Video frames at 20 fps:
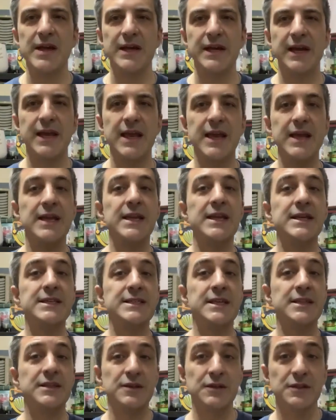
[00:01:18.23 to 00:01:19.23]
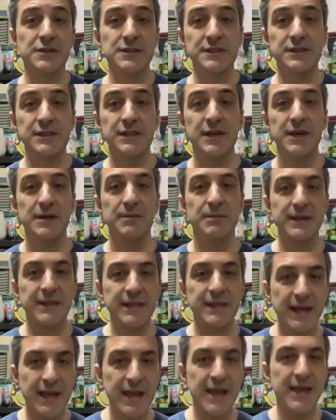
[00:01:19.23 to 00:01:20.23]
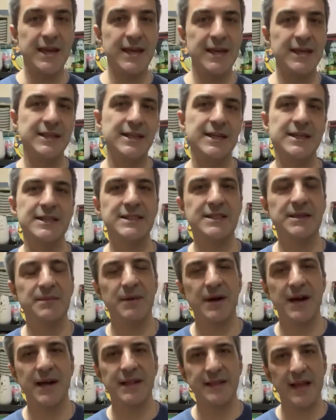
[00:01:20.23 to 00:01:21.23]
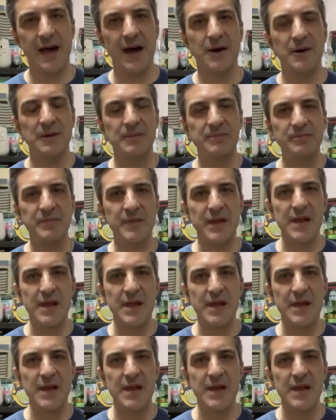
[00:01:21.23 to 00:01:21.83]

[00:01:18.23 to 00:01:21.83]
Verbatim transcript: Nakikinig sa Diyos, but nakikinig din sa mga tao.